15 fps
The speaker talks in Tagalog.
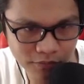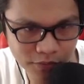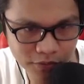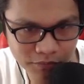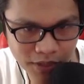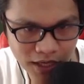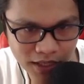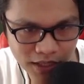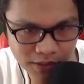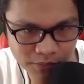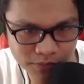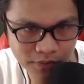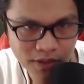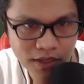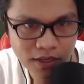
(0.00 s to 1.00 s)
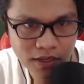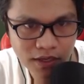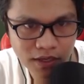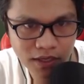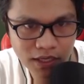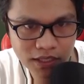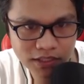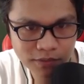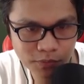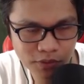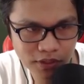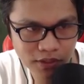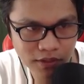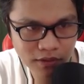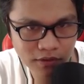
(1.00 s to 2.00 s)
Pero mahala. Pag, kalasa pag
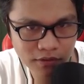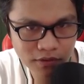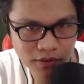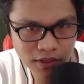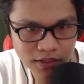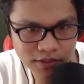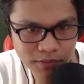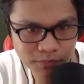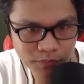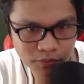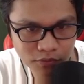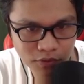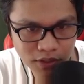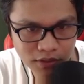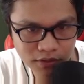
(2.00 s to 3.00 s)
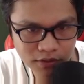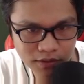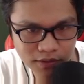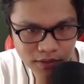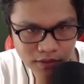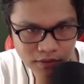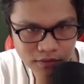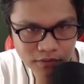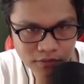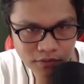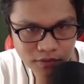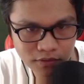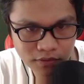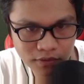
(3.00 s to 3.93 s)
karasa pag kwarta sa aircon, eh.